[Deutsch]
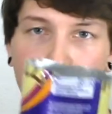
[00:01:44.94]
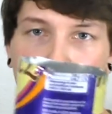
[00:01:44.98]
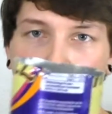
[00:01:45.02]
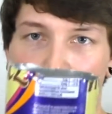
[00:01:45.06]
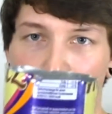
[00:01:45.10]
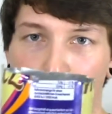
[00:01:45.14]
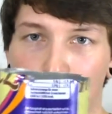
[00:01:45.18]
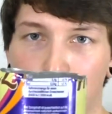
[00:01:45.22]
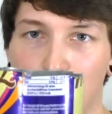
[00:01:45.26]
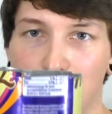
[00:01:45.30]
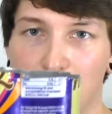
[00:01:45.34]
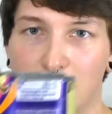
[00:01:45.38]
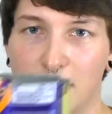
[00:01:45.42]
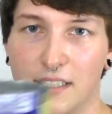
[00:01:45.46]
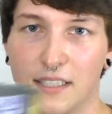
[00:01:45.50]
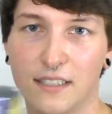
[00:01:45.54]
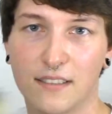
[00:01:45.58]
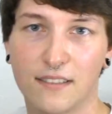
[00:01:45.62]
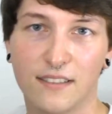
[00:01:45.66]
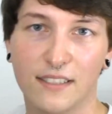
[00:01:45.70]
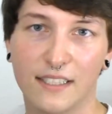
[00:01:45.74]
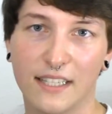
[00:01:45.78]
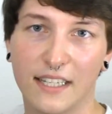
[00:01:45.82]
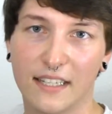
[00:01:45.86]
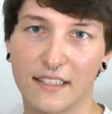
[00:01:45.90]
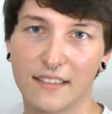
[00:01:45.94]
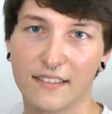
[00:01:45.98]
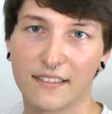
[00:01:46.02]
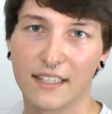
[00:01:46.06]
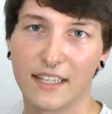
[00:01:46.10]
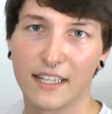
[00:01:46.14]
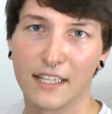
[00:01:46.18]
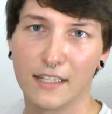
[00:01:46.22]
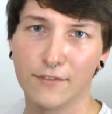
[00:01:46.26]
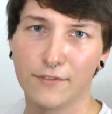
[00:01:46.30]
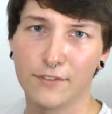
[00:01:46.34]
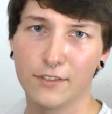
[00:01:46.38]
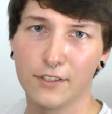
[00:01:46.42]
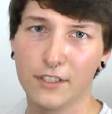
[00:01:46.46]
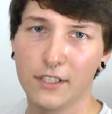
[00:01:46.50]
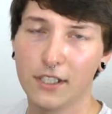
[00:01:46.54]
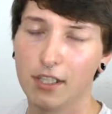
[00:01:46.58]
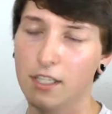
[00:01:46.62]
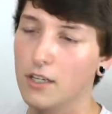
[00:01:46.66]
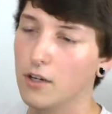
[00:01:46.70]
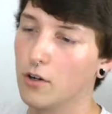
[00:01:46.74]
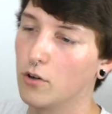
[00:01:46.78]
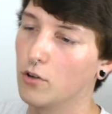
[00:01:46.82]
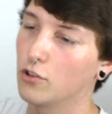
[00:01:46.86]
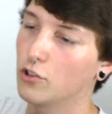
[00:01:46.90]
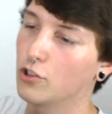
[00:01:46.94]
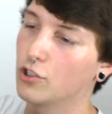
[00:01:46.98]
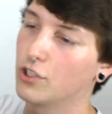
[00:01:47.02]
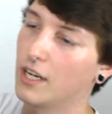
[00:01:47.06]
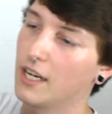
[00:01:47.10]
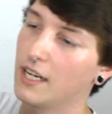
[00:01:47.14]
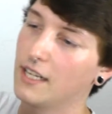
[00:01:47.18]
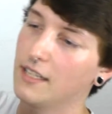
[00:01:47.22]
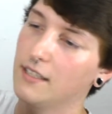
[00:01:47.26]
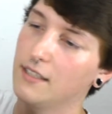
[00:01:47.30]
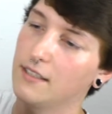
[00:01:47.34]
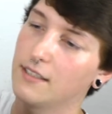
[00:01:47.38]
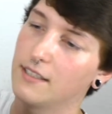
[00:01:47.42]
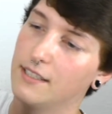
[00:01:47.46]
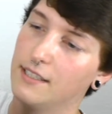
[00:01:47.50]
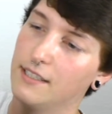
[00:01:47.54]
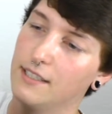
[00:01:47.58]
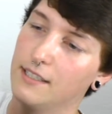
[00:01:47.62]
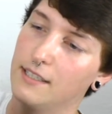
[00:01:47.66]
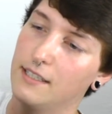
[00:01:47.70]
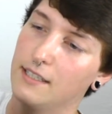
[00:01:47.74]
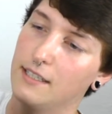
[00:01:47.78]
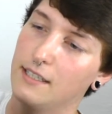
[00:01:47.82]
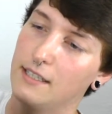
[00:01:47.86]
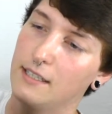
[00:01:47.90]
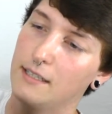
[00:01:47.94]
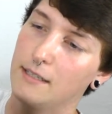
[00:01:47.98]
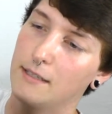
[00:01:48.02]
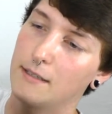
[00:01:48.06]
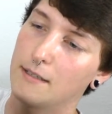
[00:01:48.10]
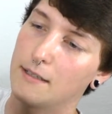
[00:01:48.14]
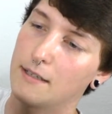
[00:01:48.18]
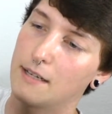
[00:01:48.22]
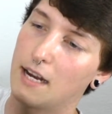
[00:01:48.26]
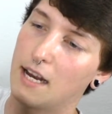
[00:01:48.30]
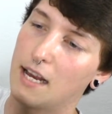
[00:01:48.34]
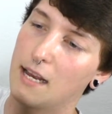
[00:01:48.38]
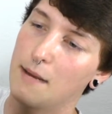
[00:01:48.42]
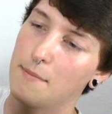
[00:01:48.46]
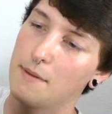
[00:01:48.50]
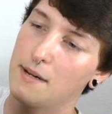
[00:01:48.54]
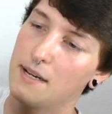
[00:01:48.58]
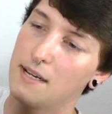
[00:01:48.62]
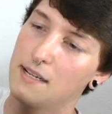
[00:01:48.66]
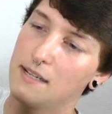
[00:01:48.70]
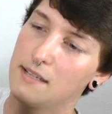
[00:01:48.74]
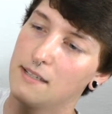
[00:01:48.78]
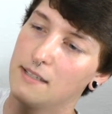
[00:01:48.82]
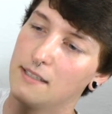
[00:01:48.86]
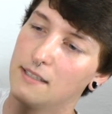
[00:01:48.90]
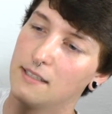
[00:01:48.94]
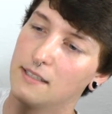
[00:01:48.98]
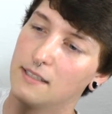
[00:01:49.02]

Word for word: Dann nimmt man sich jetzt die erste Hälfte und schneidet hier einmal